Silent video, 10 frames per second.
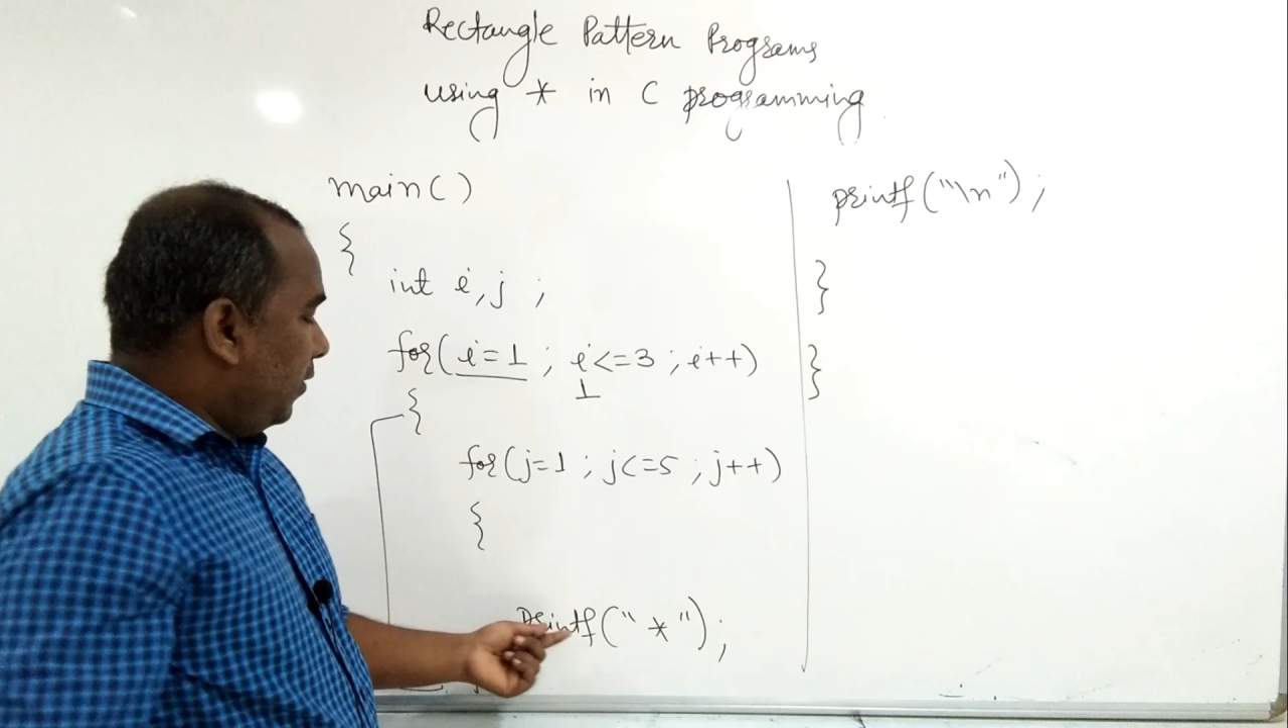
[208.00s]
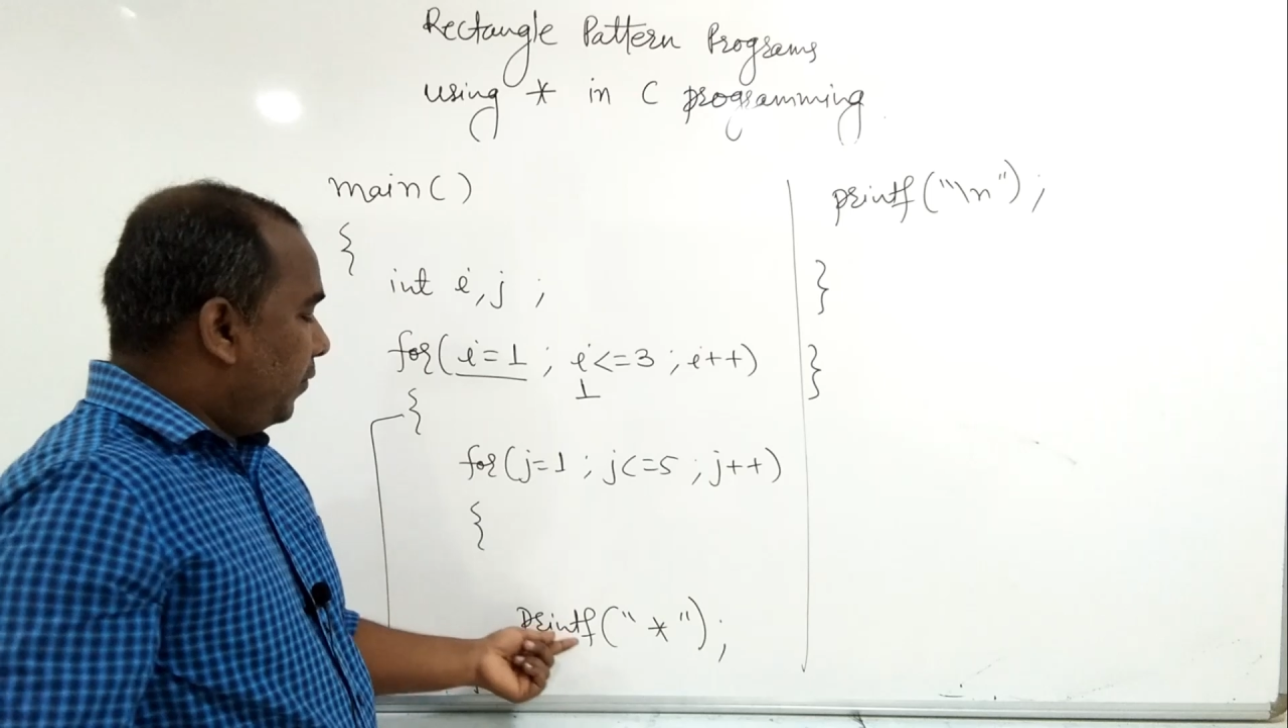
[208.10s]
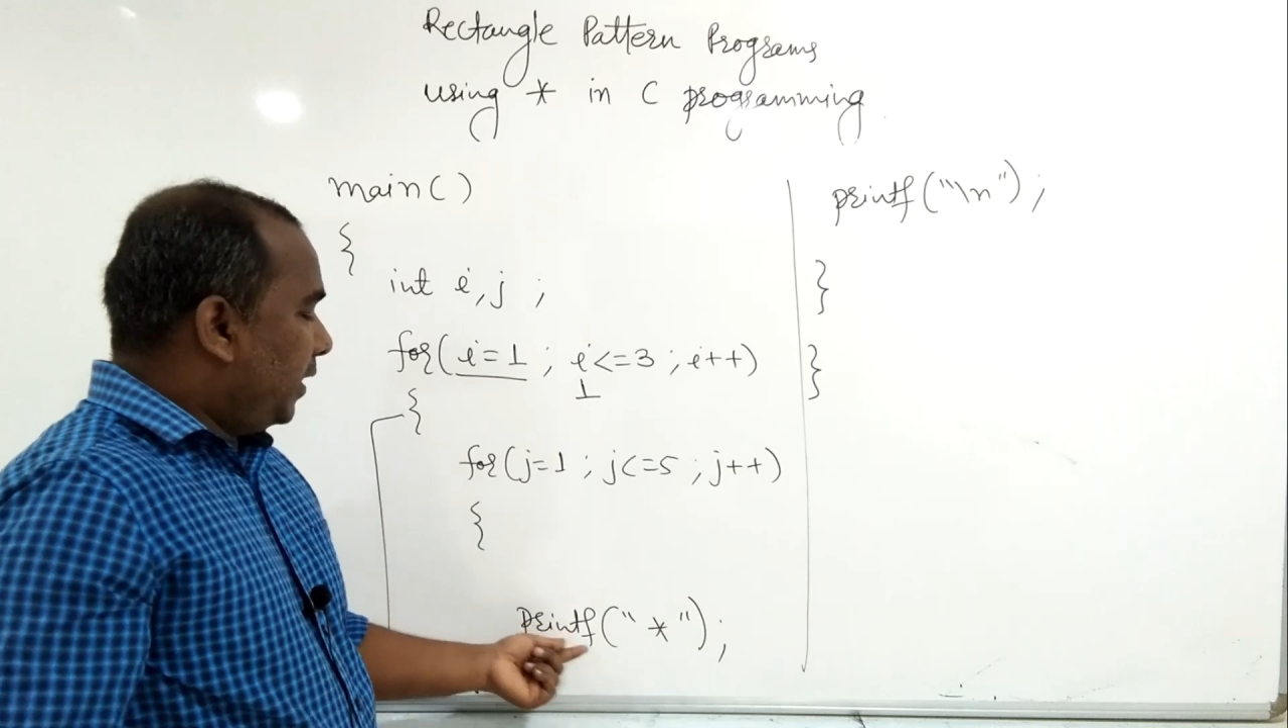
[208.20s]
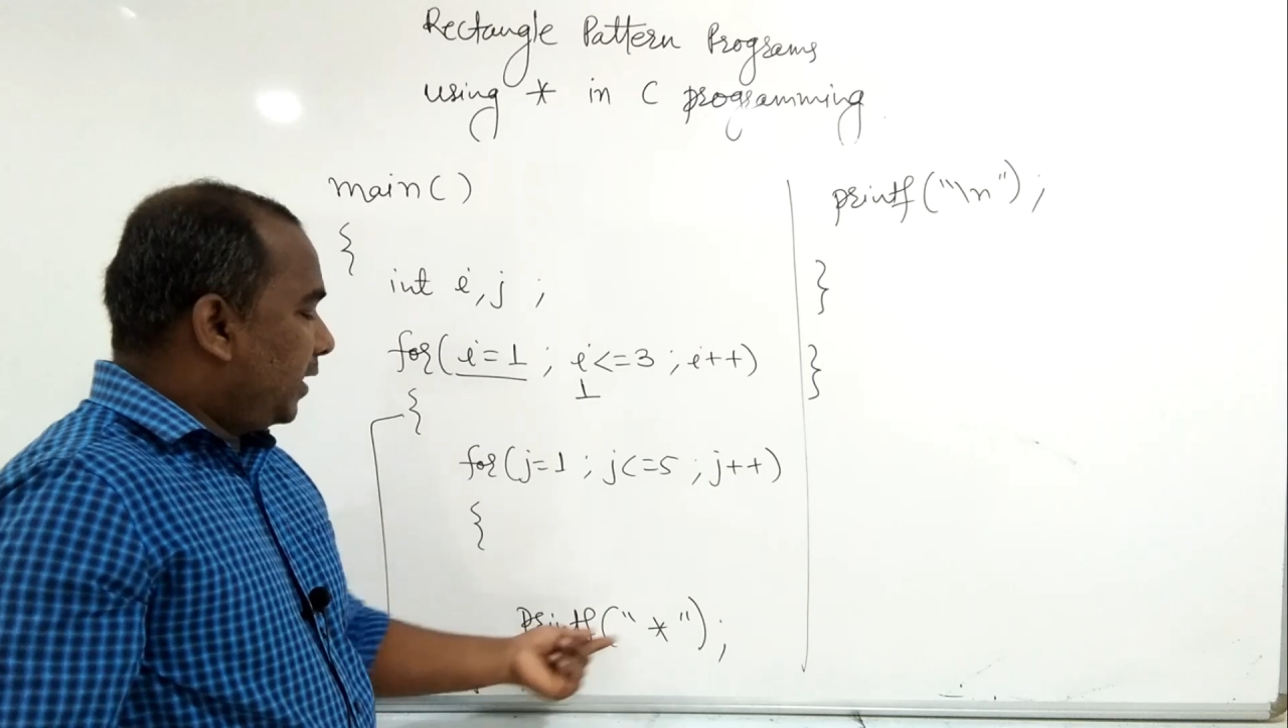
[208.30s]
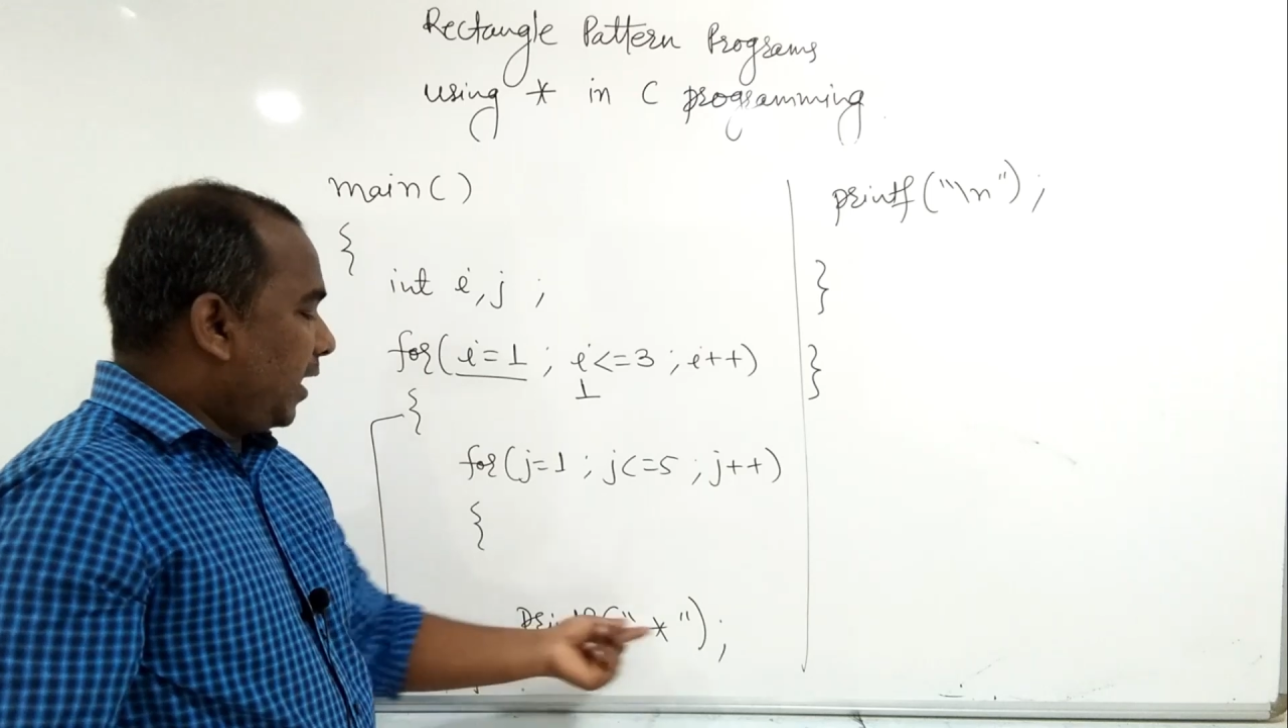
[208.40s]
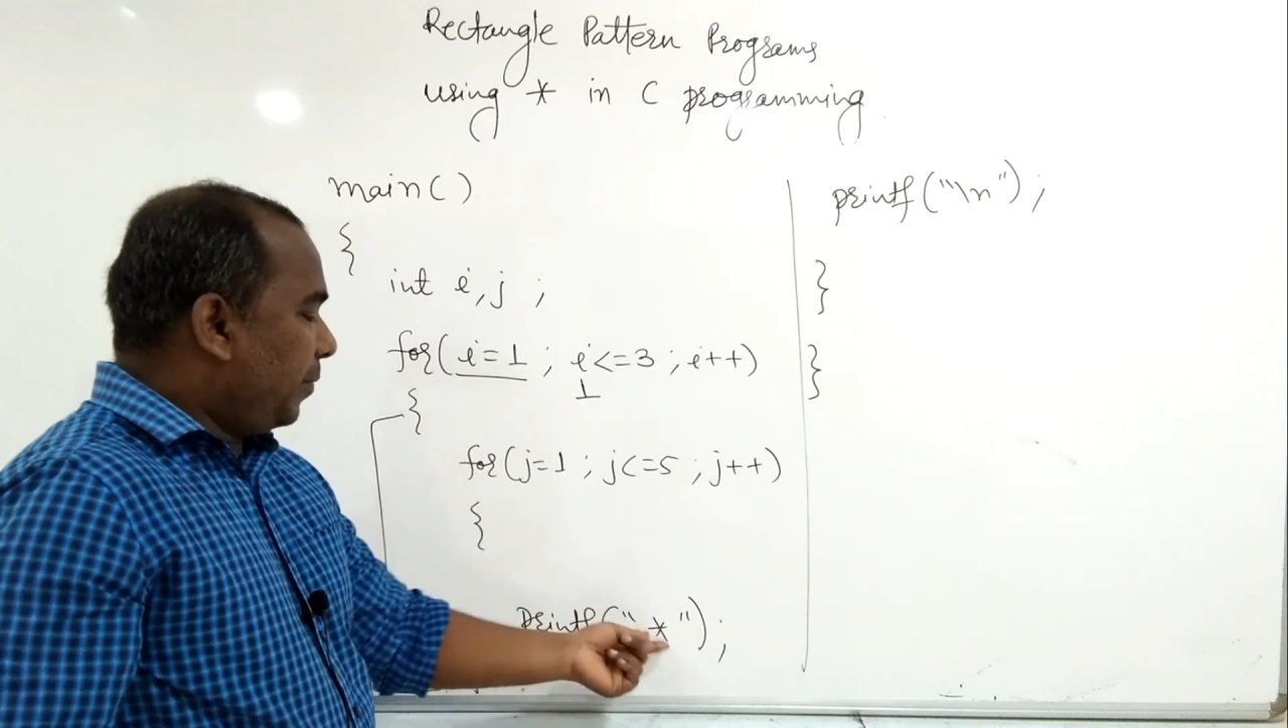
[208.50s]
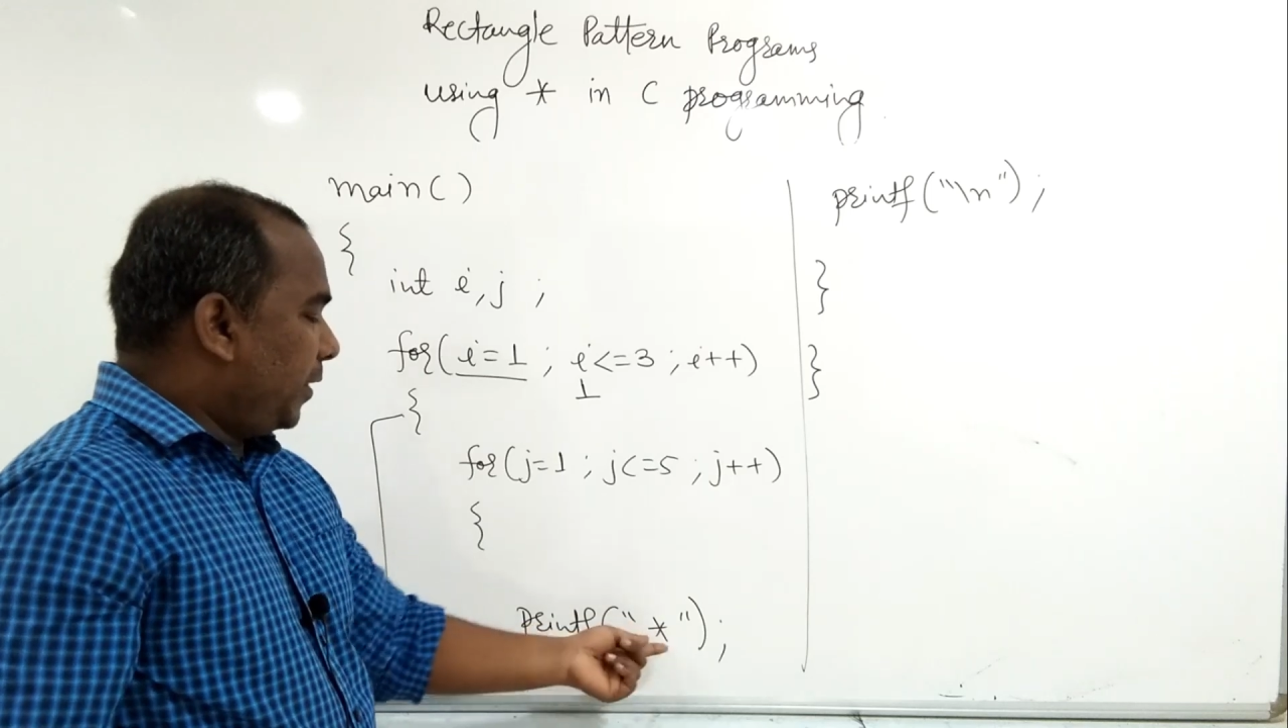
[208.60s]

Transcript: फिर क्या